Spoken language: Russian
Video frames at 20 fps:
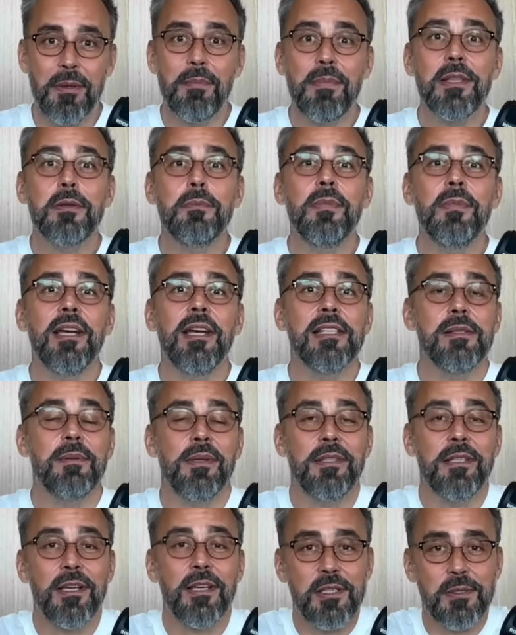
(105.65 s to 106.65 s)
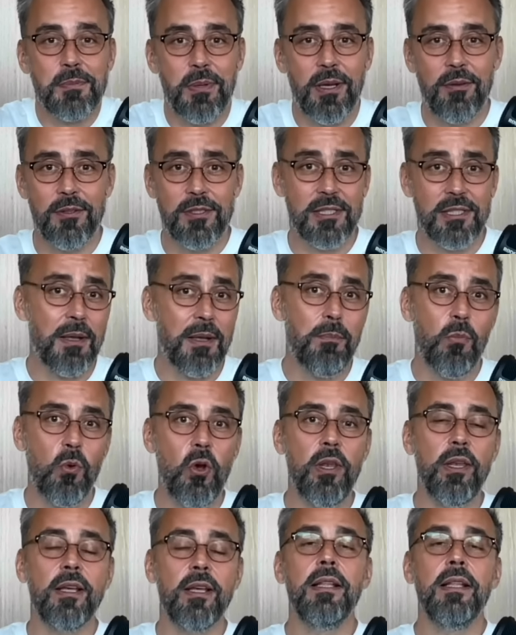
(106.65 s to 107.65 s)
И поэтому мы хотим от них избавиться. Нам
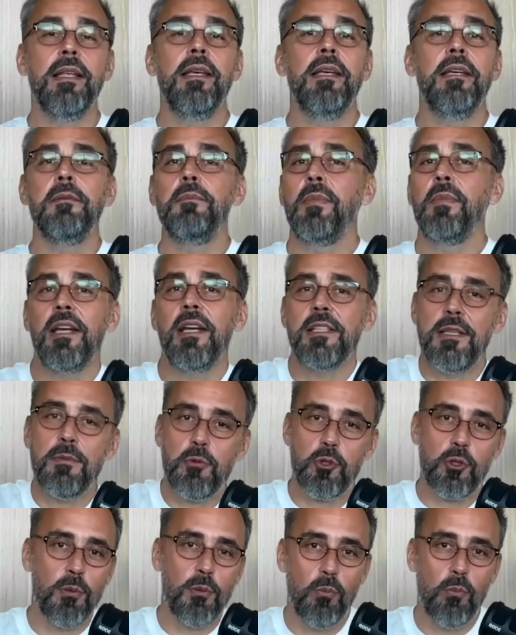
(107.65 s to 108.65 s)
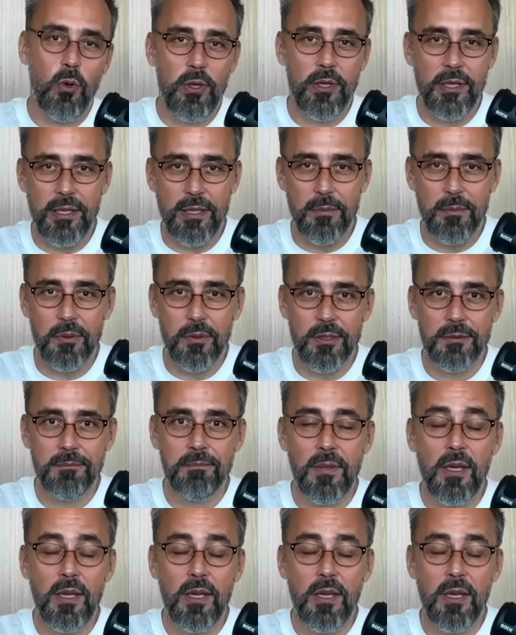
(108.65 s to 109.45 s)
больно, мы хотим, чтобы больно не было.